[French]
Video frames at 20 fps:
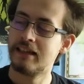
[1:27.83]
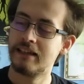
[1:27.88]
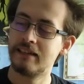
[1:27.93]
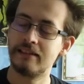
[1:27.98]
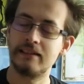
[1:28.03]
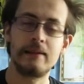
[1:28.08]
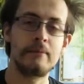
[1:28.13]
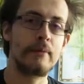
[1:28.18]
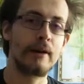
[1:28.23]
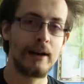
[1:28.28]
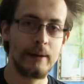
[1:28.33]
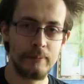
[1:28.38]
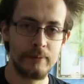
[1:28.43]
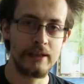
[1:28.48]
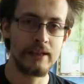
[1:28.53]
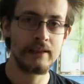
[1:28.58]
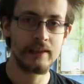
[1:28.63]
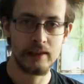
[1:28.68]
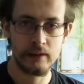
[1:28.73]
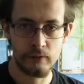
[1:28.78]
ça m'a
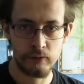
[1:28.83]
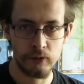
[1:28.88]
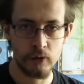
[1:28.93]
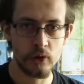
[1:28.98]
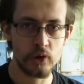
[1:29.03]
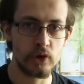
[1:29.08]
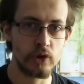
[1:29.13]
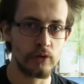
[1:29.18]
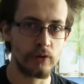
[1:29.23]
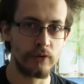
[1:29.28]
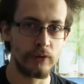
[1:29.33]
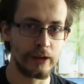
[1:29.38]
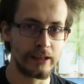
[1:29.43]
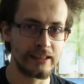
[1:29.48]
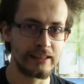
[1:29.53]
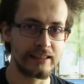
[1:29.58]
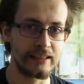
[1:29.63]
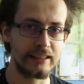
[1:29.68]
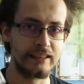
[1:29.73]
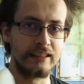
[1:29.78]
rappelé qu'il faut que je
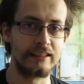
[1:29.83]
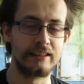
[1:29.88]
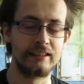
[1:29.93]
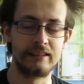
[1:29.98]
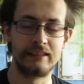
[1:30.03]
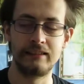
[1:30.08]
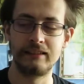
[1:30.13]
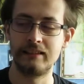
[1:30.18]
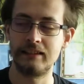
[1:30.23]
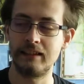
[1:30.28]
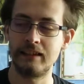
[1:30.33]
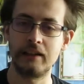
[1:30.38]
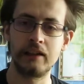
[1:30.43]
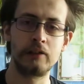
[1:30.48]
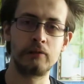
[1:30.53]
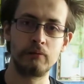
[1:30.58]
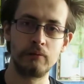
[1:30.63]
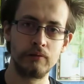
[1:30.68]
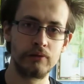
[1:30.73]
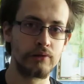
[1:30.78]
fasse un,
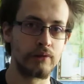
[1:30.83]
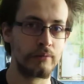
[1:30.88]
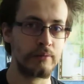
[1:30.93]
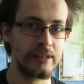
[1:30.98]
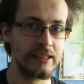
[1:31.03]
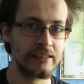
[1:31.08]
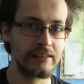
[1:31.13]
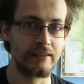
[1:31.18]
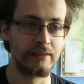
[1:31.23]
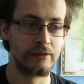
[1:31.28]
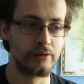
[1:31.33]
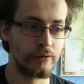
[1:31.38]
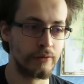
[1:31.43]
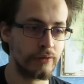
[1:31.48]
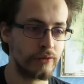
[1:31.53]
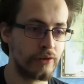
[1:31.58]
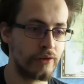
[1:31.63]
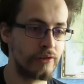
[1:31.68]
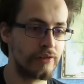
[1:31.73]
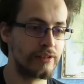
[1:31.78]
rétro sur Myst.
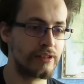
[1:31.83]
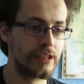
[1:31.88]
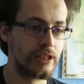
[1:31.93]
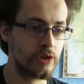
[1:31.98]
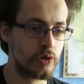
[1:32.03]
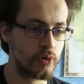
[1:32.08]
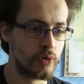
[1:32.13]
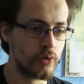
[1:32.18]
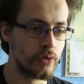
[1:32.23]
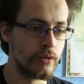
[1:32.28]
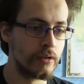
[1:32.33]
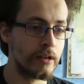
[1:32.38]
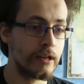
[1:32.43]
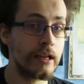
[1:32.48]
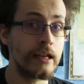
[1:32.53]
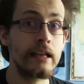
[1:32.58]
Sauf que cette jeu,